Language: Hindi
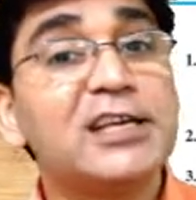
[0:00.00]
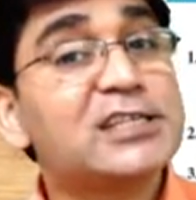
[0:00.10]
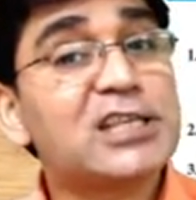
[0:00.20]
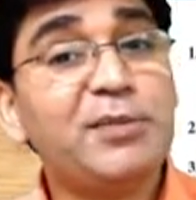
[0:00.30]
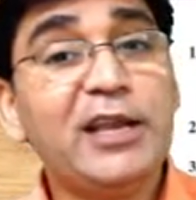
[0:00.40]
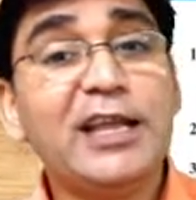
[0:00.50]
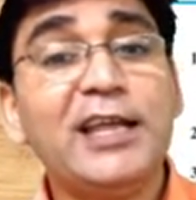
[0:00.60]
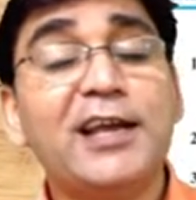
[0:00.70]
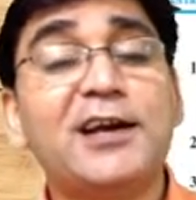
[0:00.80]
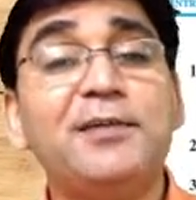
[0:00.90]
इसकी
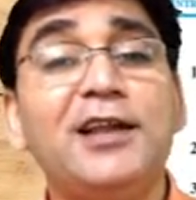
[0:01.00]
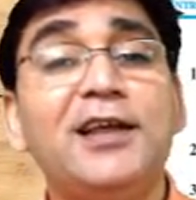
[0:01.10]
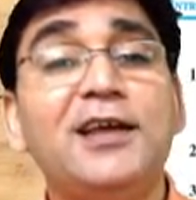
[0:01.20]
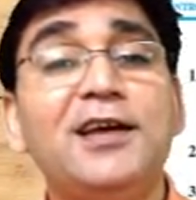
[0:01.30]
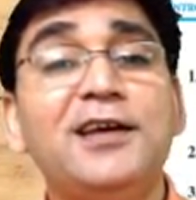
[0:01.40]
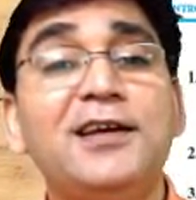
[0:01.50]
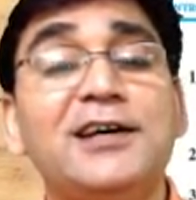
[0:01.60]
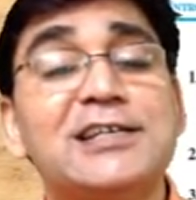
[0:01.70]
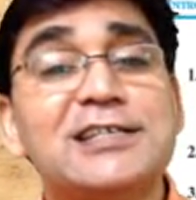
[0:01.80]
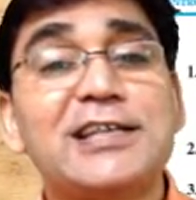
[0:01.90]
मीनिंग ये कभी नहीं है
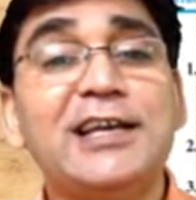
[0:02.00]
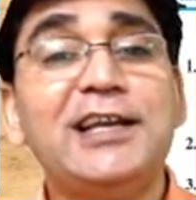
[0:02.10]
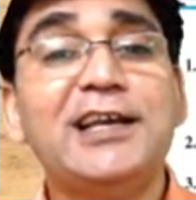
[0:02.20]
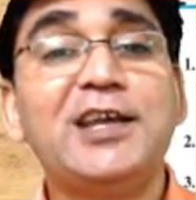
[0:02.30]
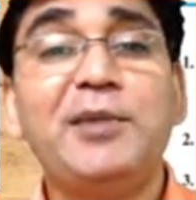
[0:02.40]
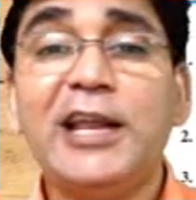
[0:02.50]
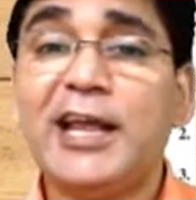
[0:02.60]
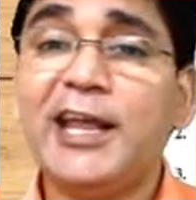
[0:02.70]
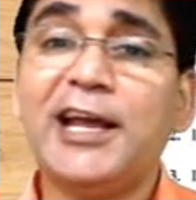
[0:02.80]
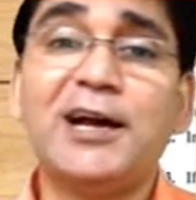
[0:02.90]
साइन ए की मीनिंग ए का